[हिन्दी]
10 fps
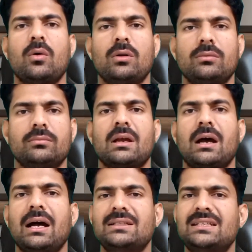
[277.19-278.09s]
और
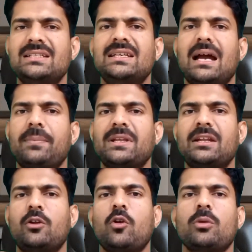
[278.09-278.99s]
अच्छी सी आप
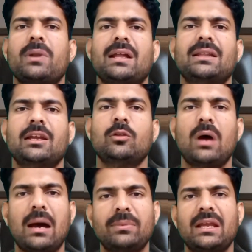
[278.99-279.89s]
यदि ड्राइंग बनाते हैं तो
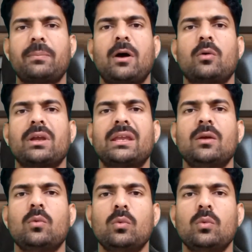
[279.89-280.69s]
आप देख पाओगे कि